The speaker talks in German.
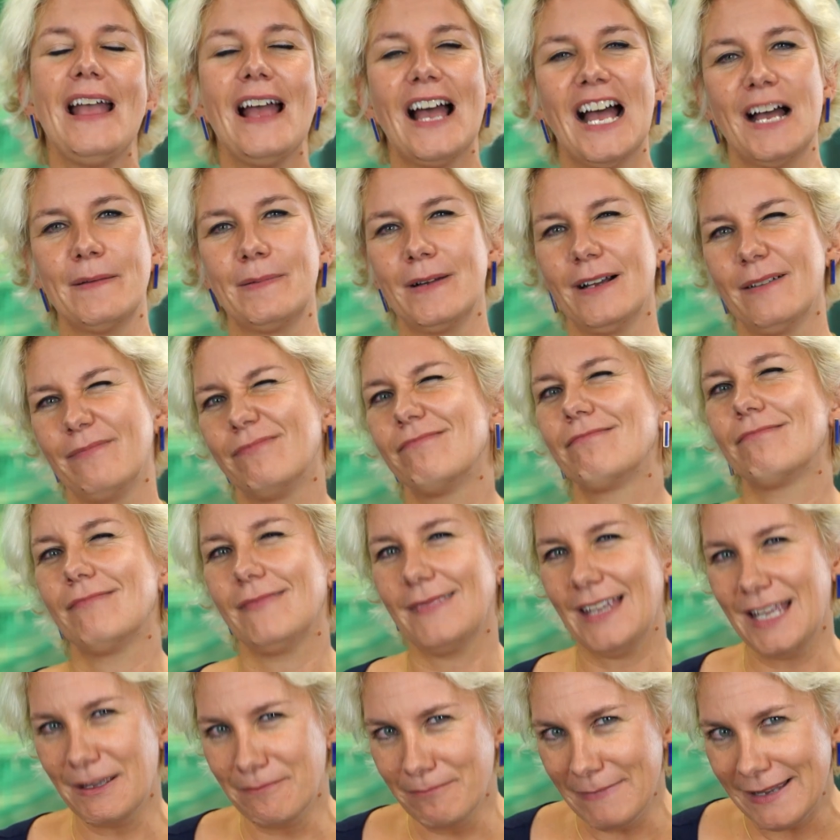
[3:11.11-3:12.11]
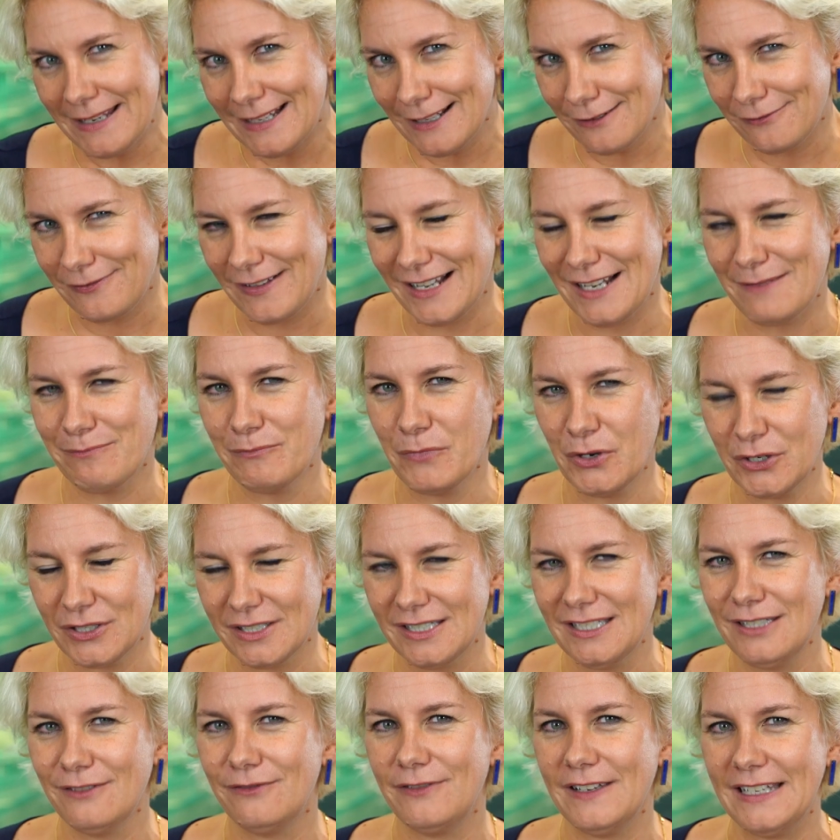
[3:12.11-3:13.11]
Aber im Mittelfeld
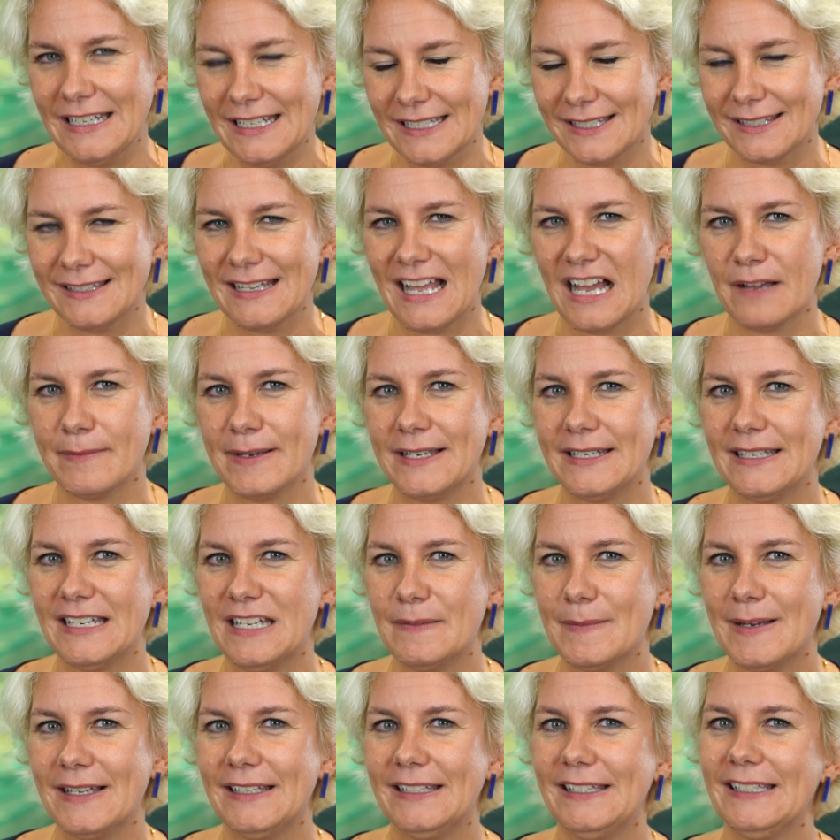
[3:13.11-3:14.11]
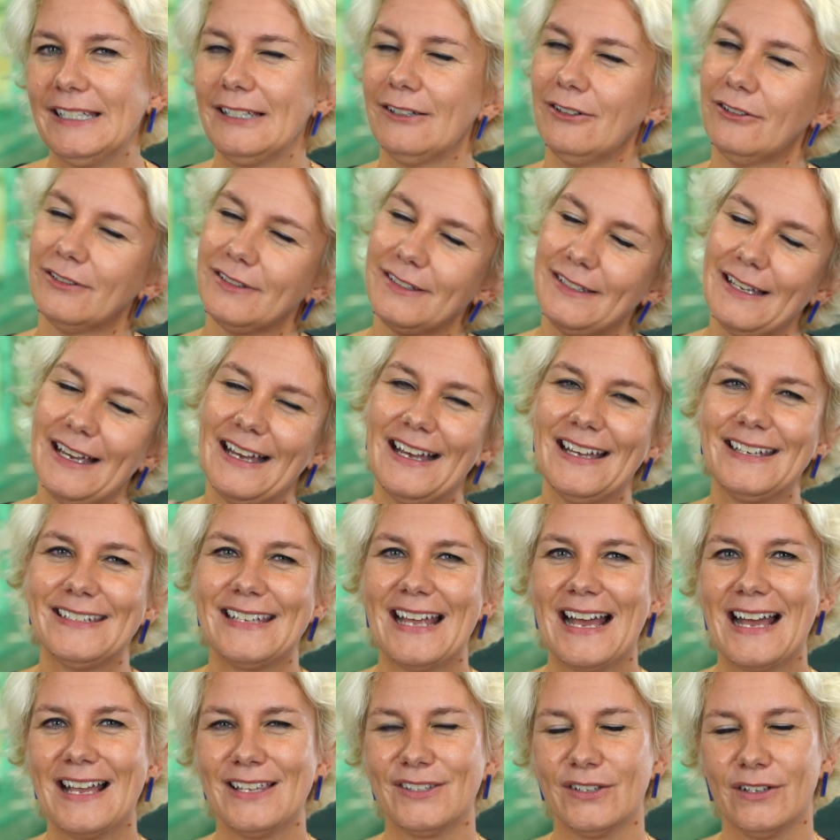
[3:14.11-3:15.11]
möchten die wenigsten Arbeitnehmer liegen und da, ah,
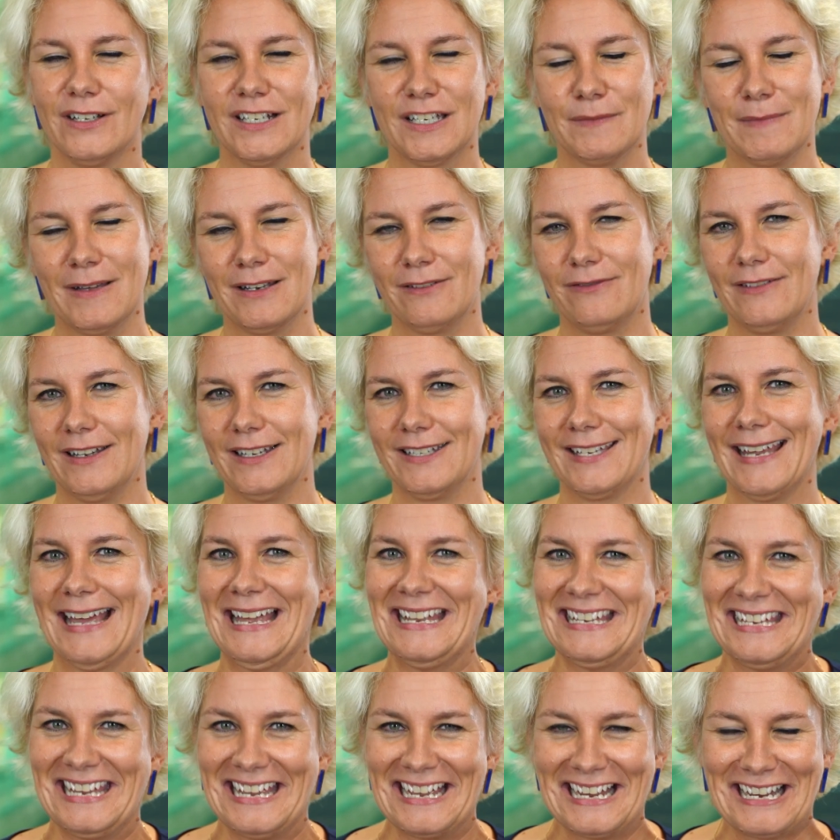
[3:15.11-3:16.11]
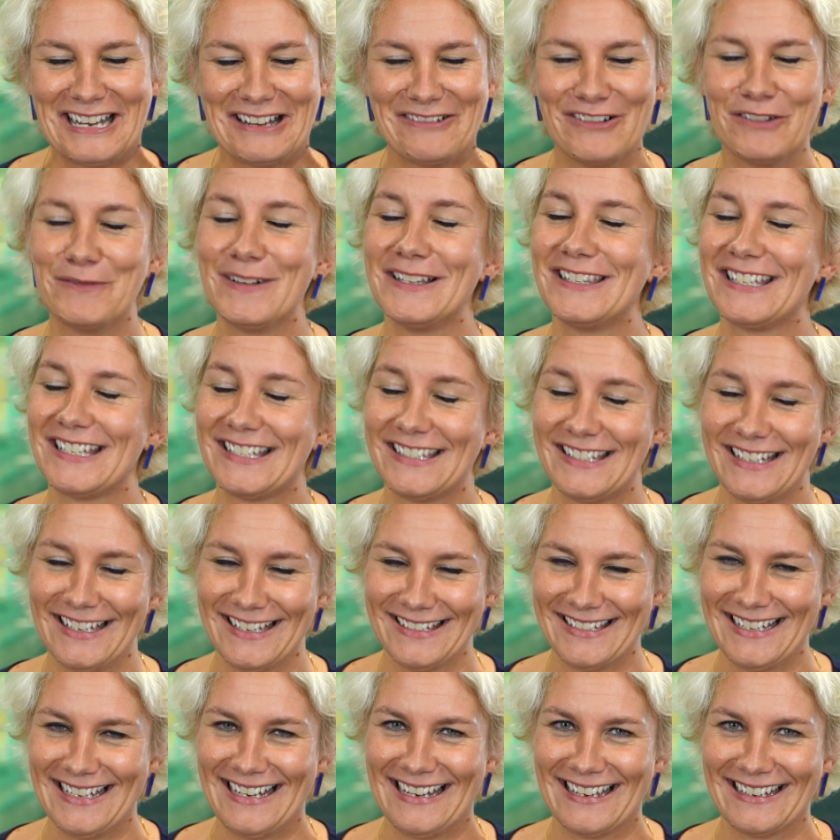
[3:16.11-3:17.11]
da sollte man vielleicht dran denken, wenn man sich
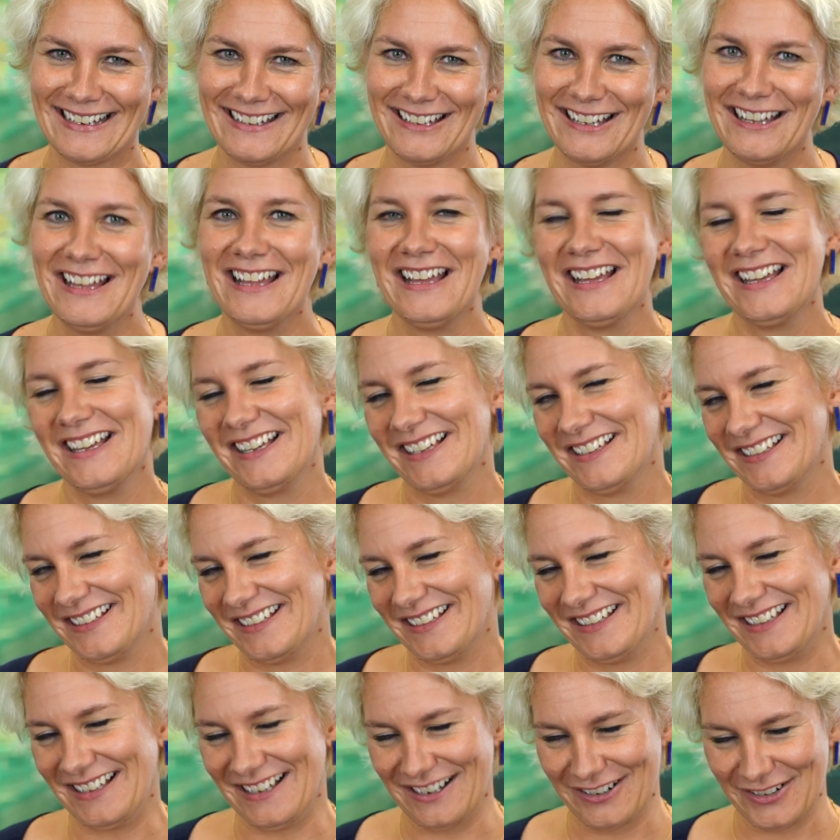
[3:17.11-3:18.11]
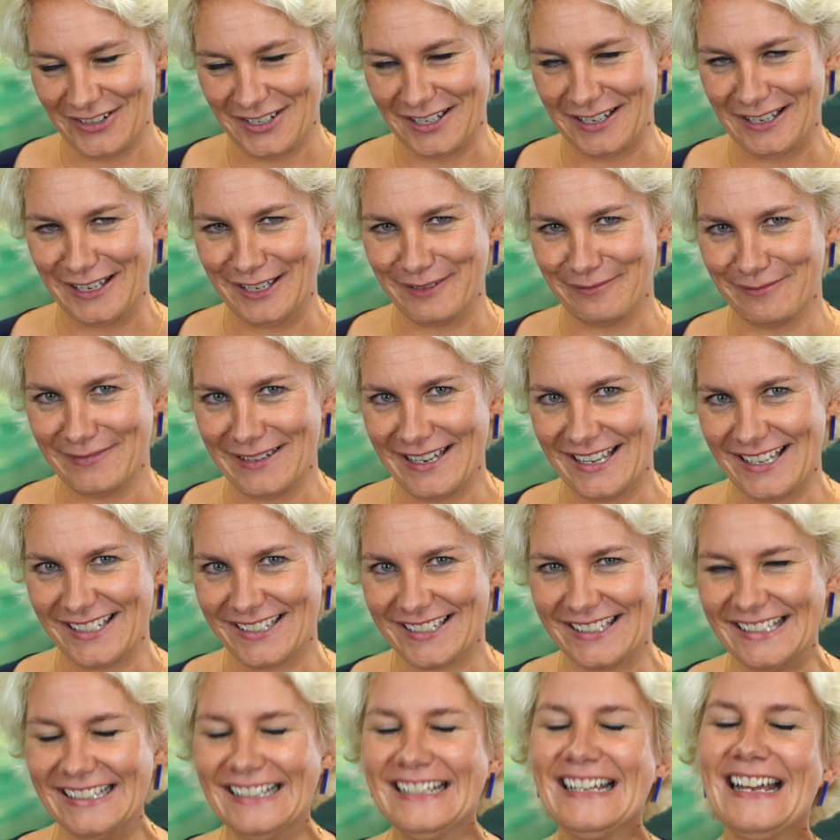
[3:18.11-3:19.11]
sehr, sehr lange krank schreiben
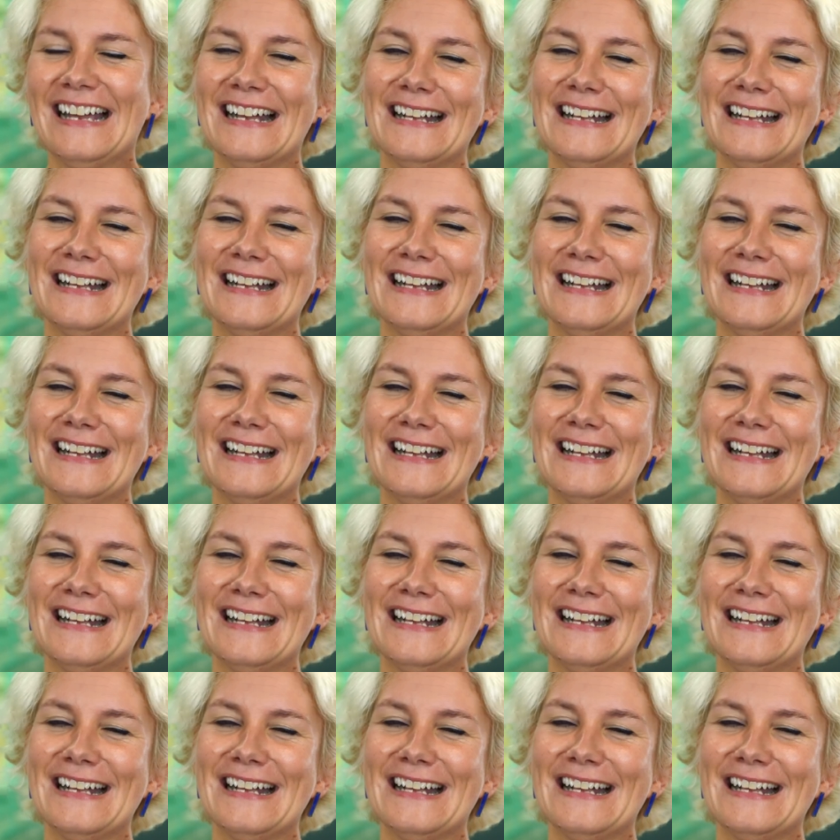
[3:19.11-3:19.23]
lässt. Ne?